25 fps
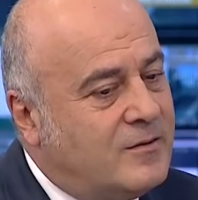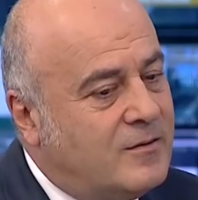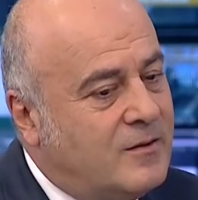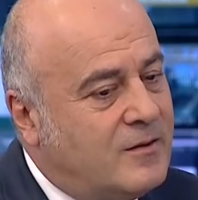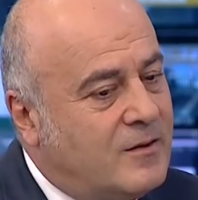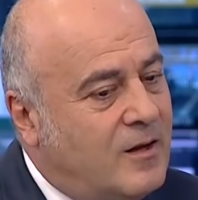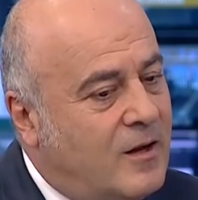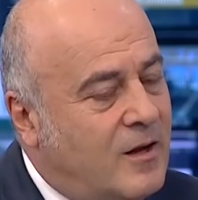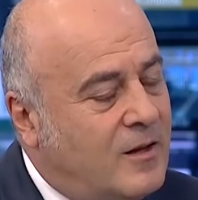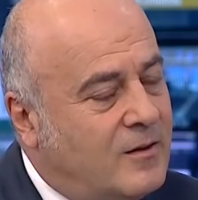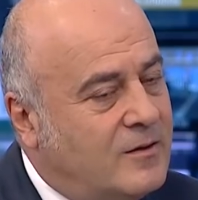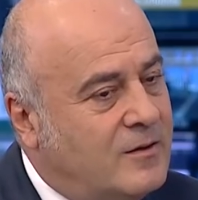
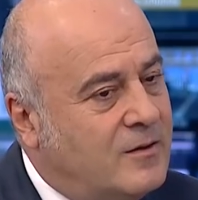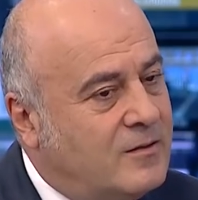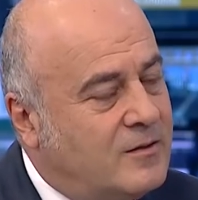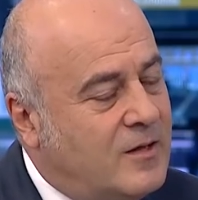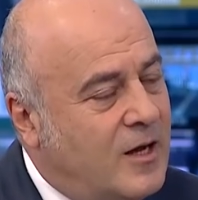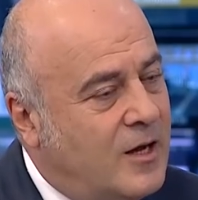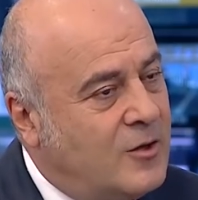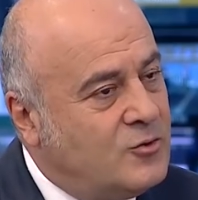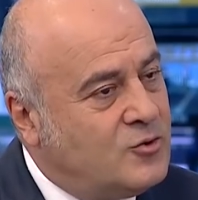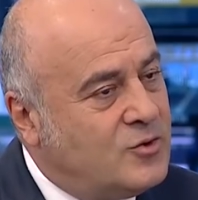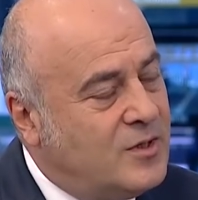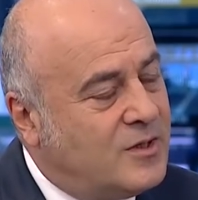e, aldığı
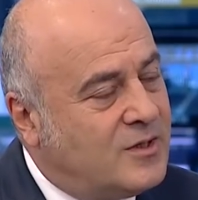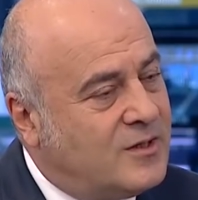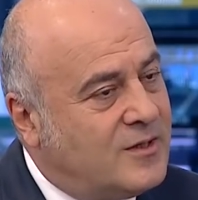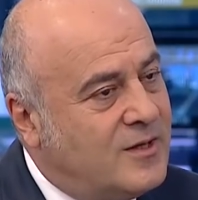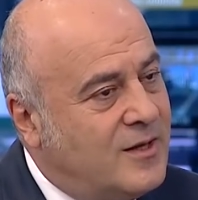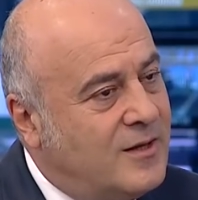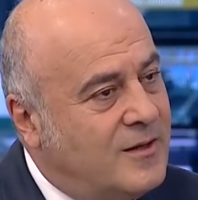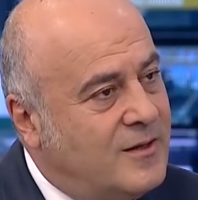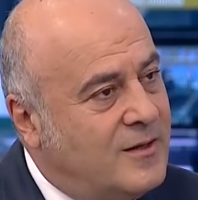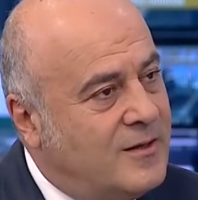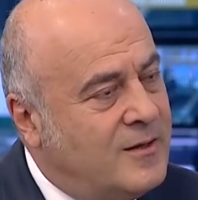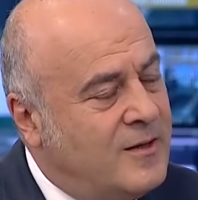daha önceki
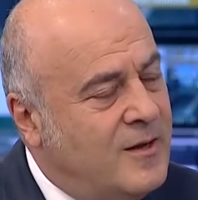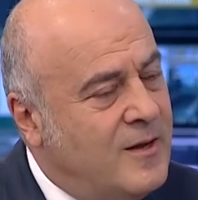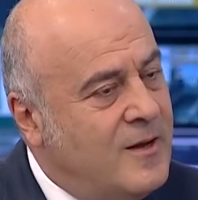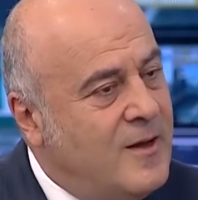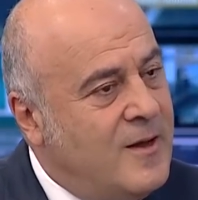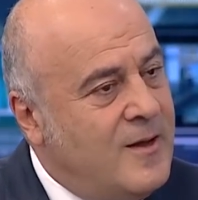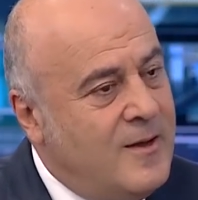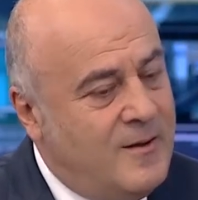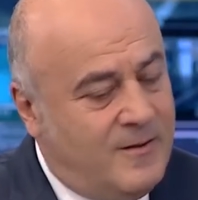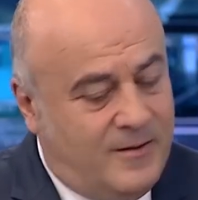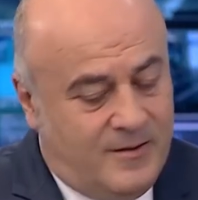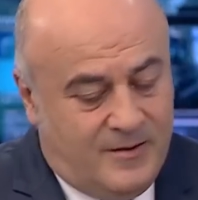kredileri
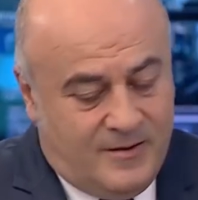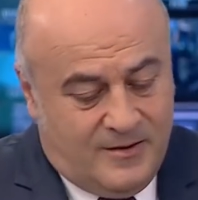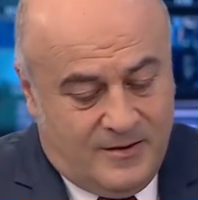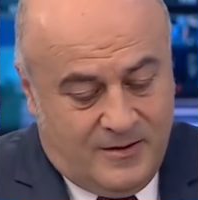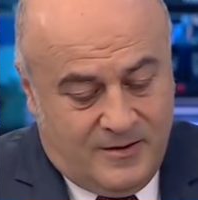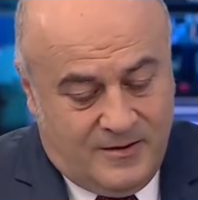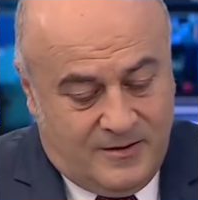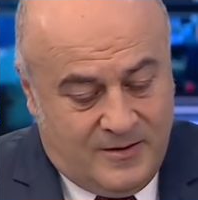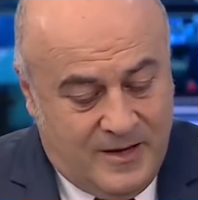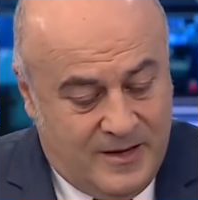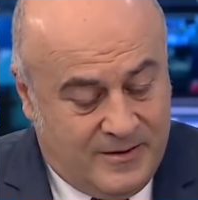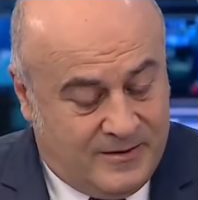
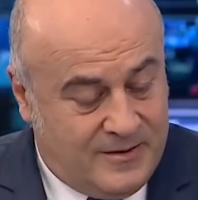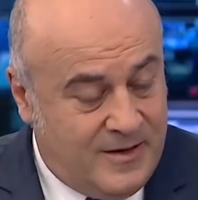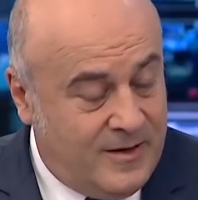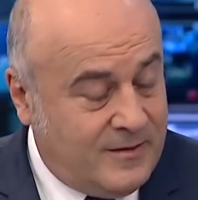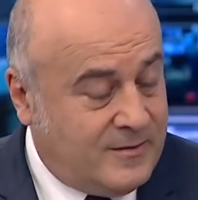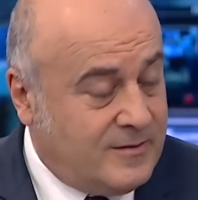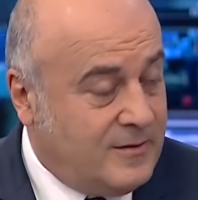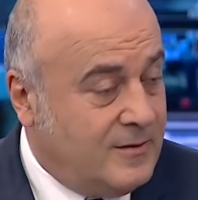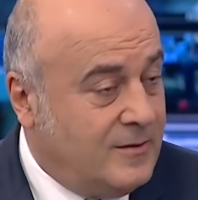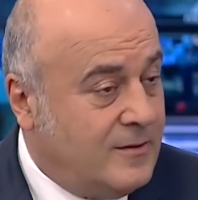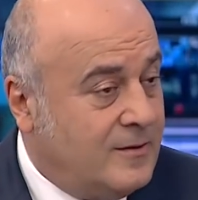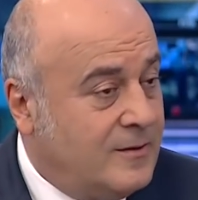e,
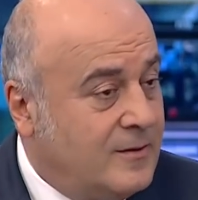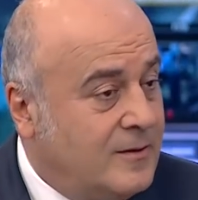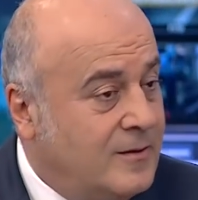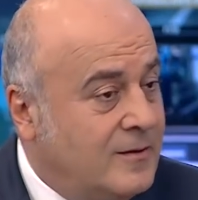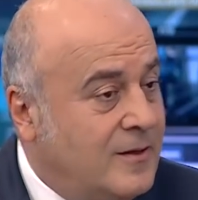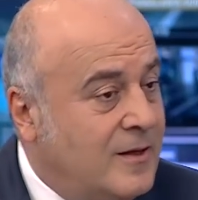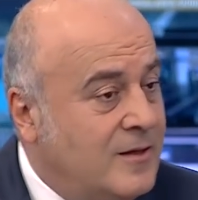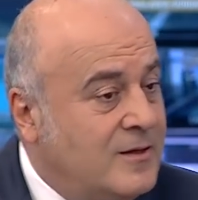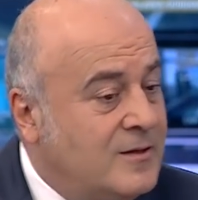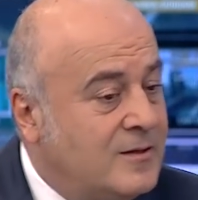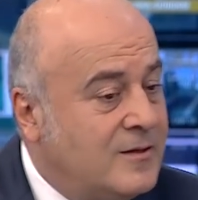tekrar e, yeni